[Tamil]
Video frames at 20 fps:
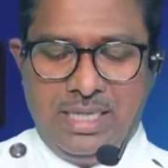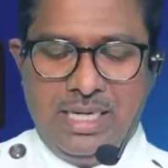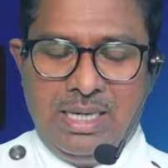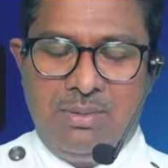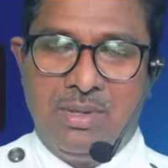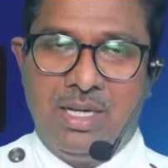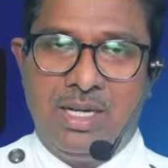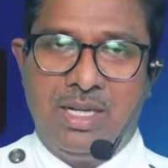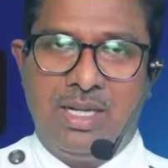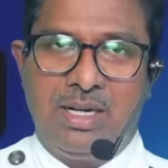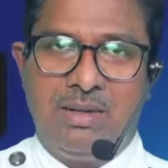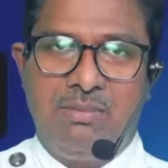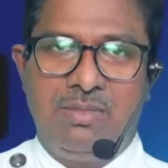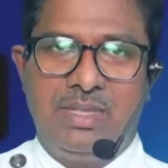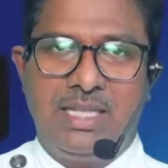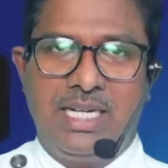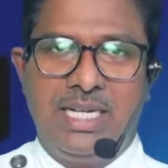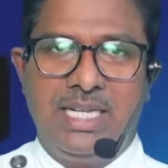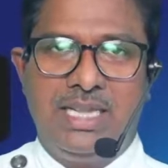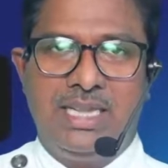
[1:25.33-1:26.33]
நாம் எல்லாரும்
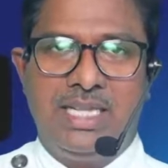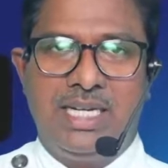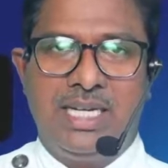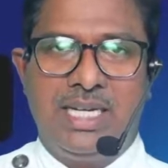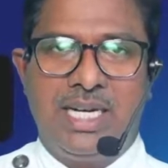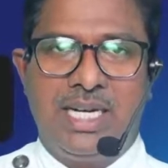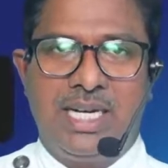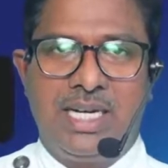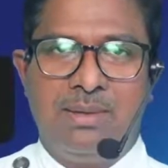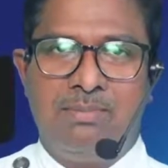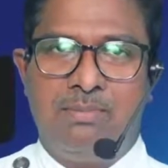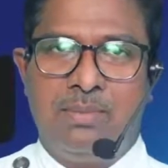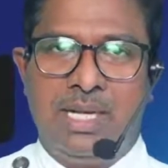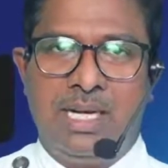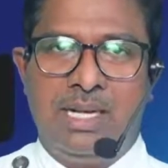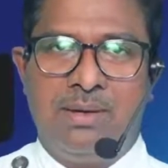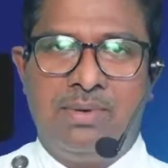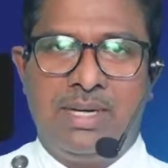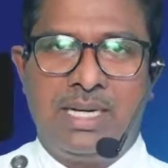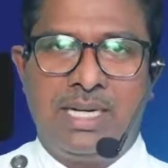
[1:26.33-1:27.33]
தனித்தனியாக
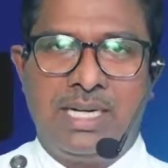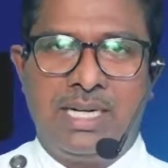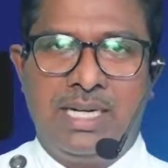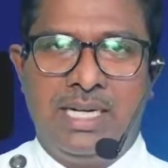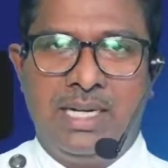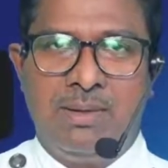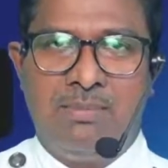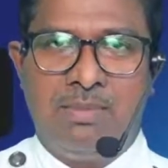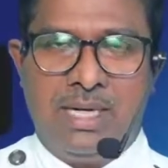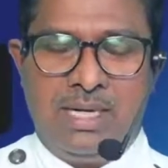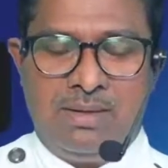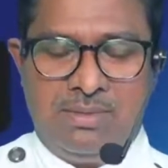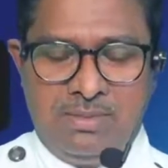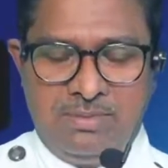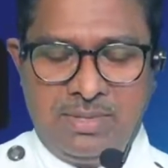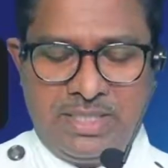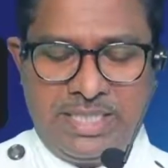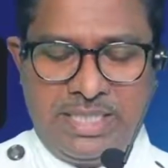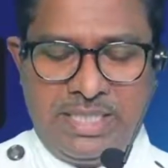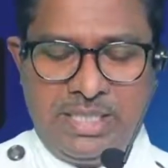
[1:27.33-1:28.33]
பல வகைகளில்
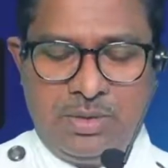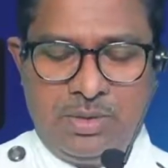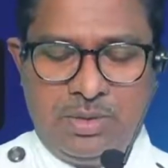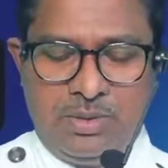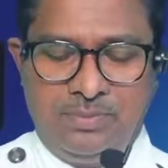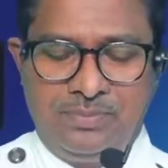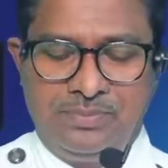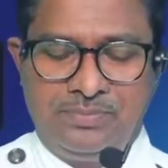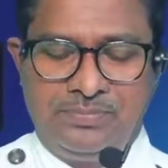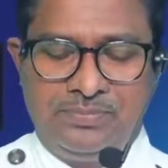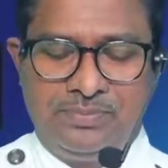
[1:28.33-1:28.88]
பாவம் செய்கிறோம்